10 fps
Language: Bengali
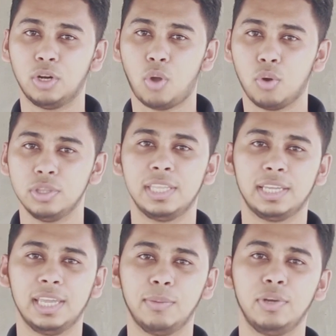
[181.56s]
আপনারা কখন
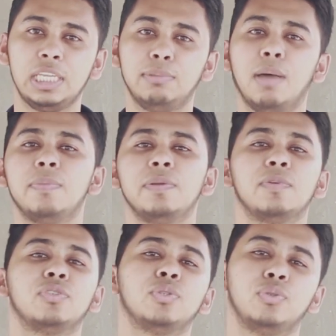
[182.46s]
থেকে এবং কিভাবে
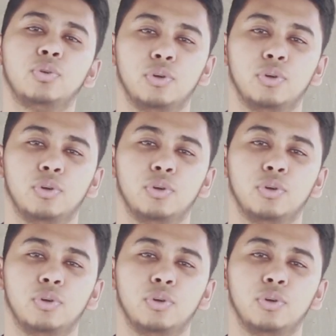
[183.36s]
প্রিপারেশন শুরু